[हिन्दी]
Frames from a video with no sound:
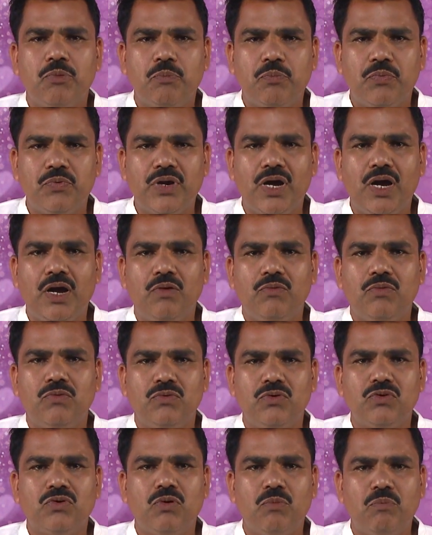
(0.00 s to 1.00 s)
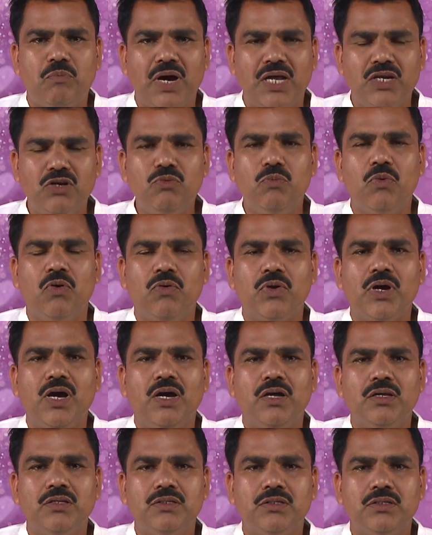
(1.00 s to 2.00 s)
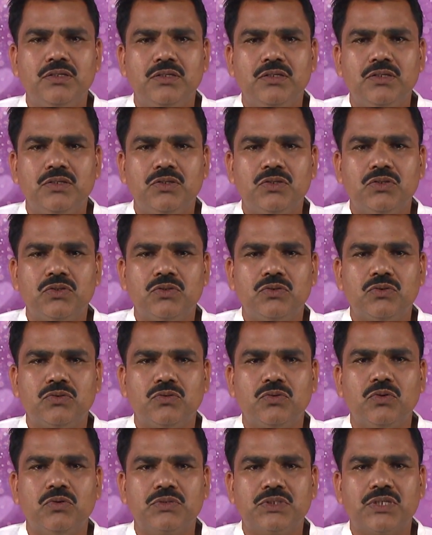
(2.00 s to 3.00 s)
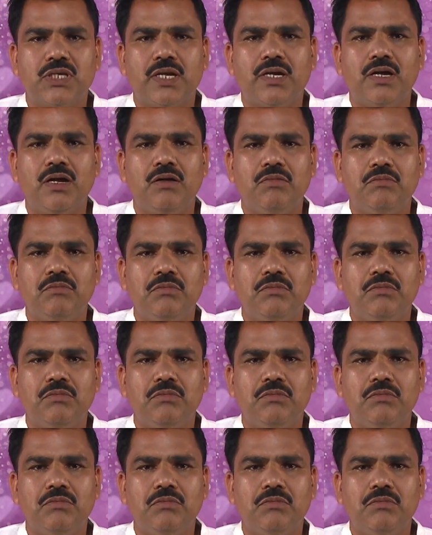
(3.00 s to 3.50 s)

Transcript: पूरा उनको मालूम होगा तो सारा